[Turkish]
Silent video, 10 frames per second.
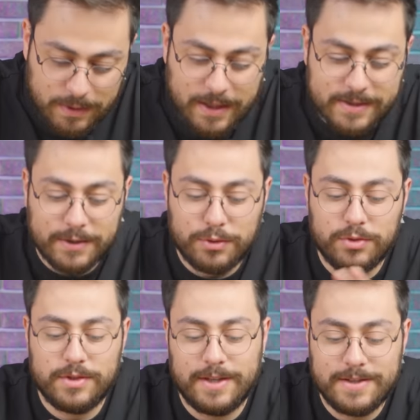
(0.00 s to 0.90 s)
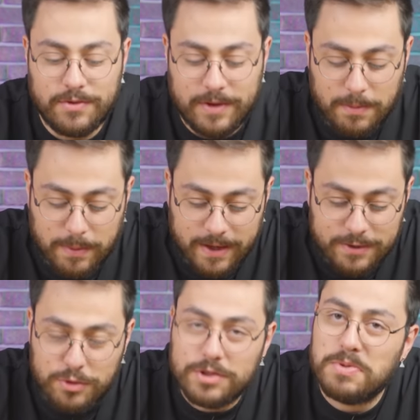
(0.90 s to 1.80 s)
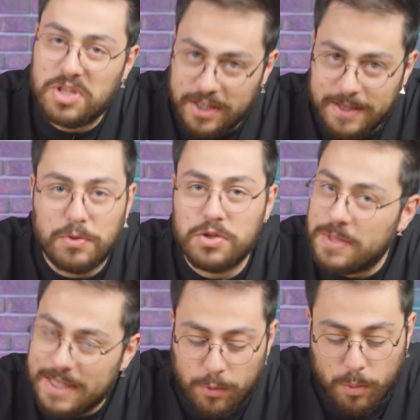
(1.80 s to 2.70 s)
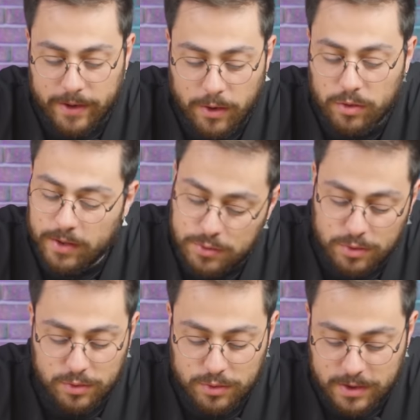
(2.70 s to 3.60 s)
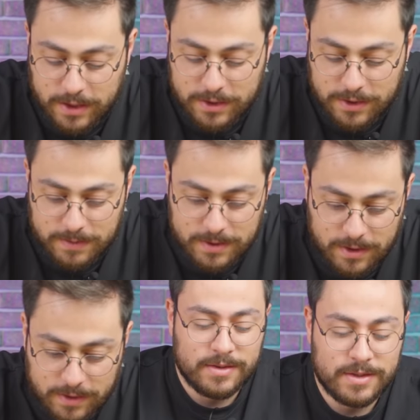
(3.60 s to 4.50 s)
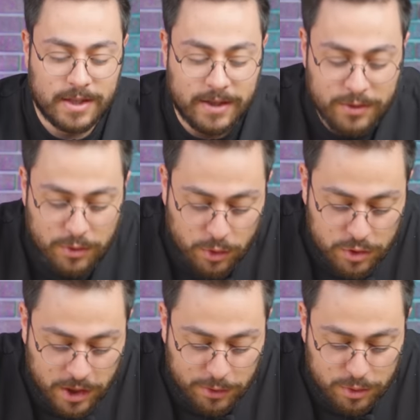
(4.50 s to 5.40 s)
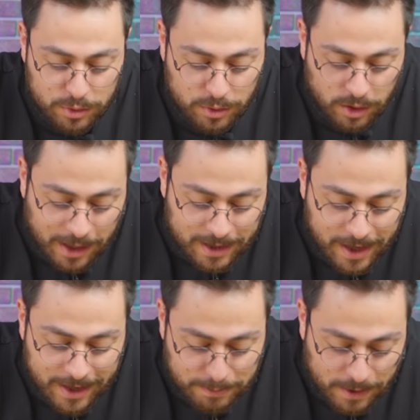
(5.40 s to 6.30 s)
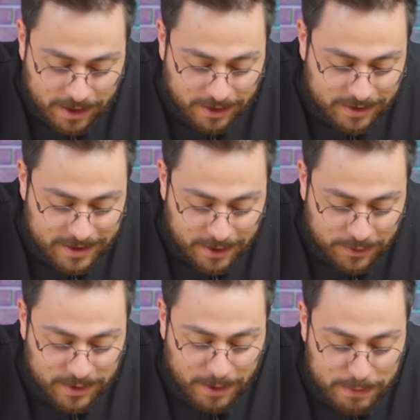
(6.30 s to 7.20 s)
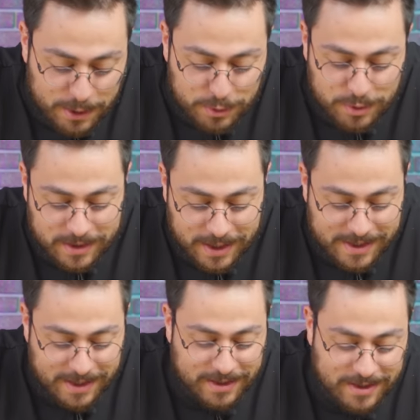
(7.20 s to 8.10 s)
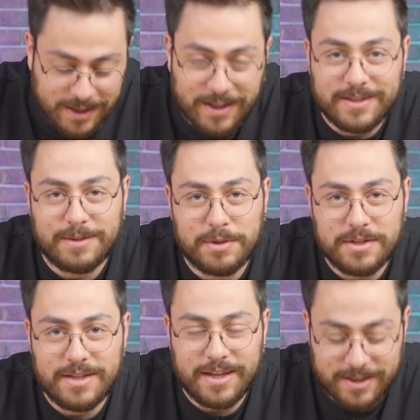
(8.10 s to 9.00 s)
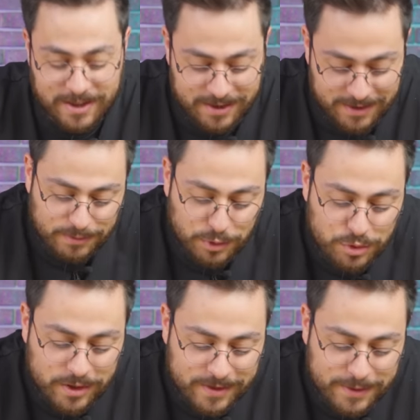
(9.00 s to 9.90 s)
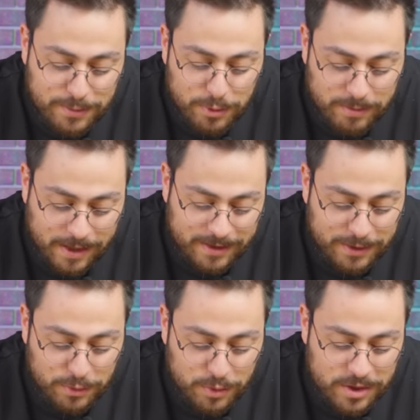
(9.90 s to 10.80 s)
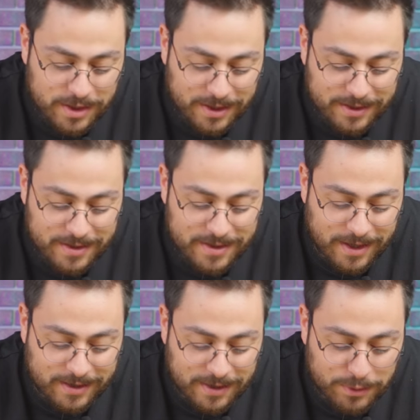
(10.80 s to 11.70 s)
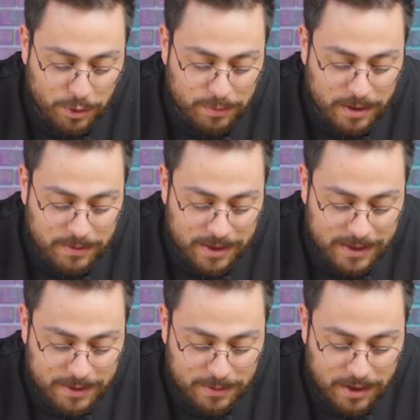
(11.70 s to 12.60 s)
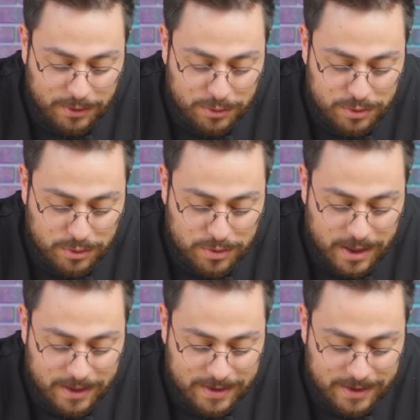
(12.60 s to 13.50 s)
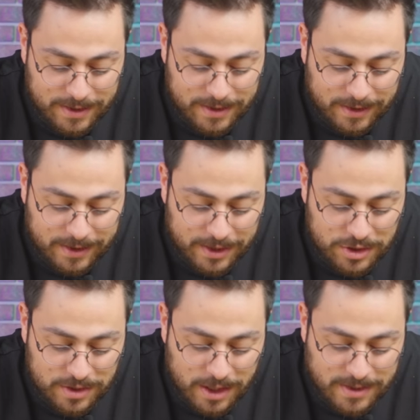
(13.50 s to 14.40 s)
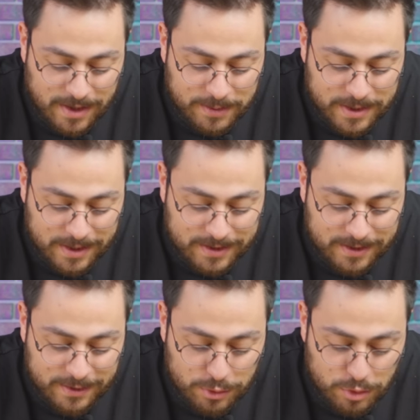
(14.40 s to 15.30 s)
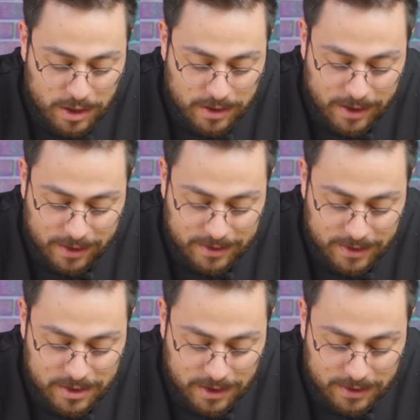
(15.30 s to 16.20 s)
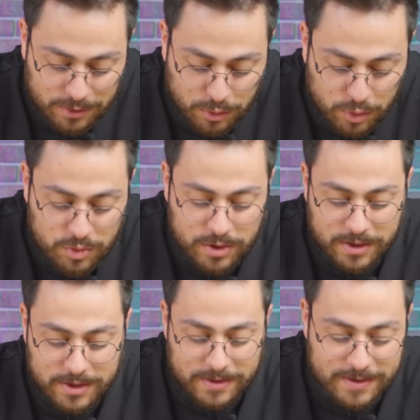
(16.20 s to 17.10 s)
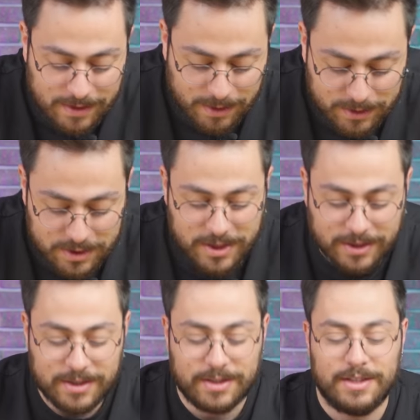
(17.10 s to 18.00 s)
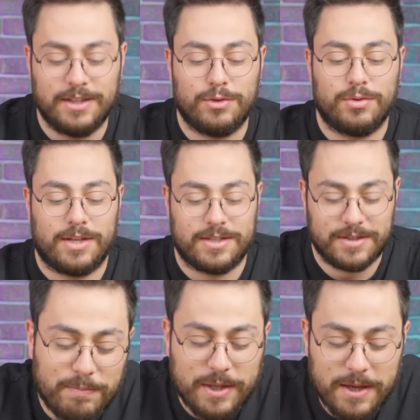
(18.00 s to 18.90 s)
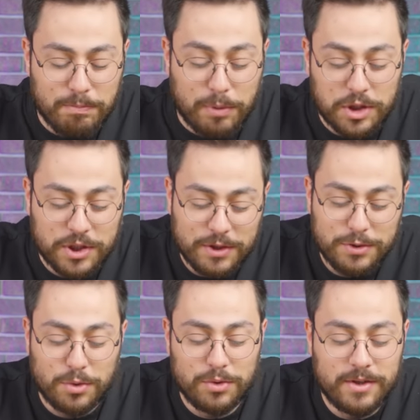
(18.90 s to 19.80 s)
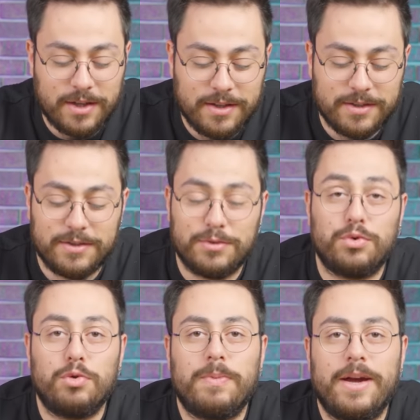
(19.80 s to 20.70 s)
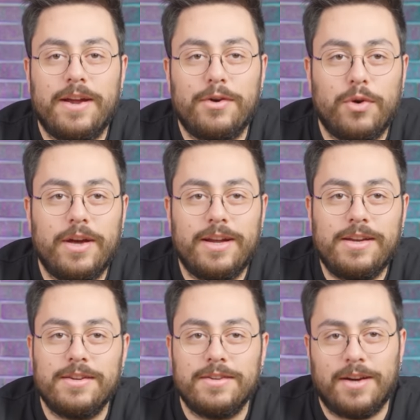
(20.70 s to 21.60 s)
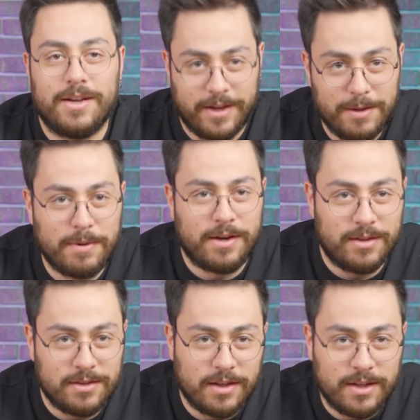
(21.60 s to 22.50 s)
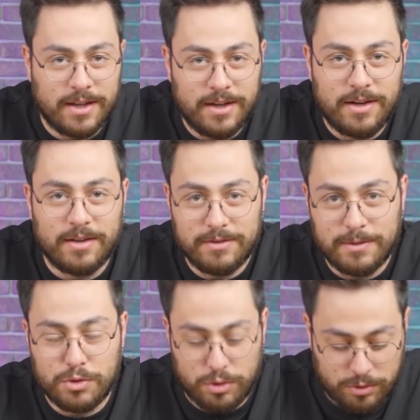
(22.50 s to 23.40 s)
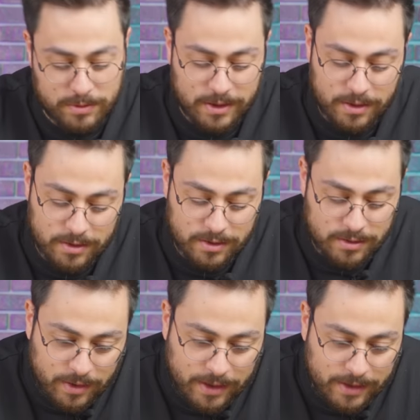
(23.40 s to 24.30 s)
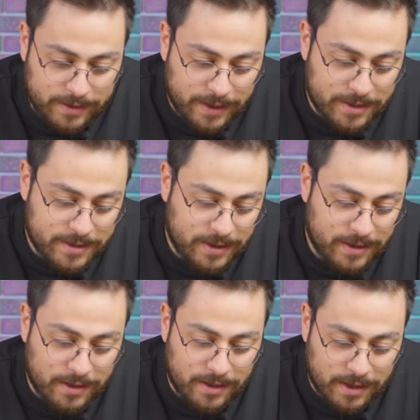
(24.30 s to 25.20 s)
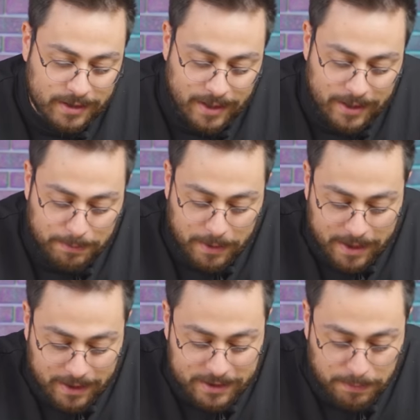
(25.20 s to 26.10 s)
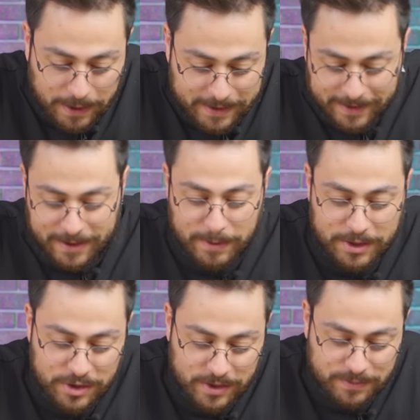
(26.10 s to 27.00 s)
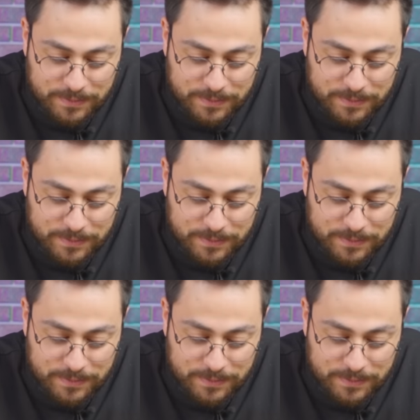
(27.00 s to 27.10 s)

Birazdan dönüş sağlayacağım efendim. Paranızı önce bir çekeyim, önce bir yiyeyim o parayı ondan sonra dönüş sağlayacağım size. Sayın Korcan Kurtlu, Adalet Bakanlığı tarafından 1386 lira yatırmanız gereken bir ücretiniz bulunmaktadır. Ücreti yatırdığınız takdirde toplamda 2636 dakika içinde hesabımıza yatırdığınız ücretler aktarılacaktır. Ürün çıkışınız tamamlanacaktır. İyi günler. Bir de başına sonuna Türk bayrağı koyarak Adalet Bakanlığı'ndan geldiğini kanıtlamış oldu bize. Evet, TC Adalet Bakanlığı paketleme işi.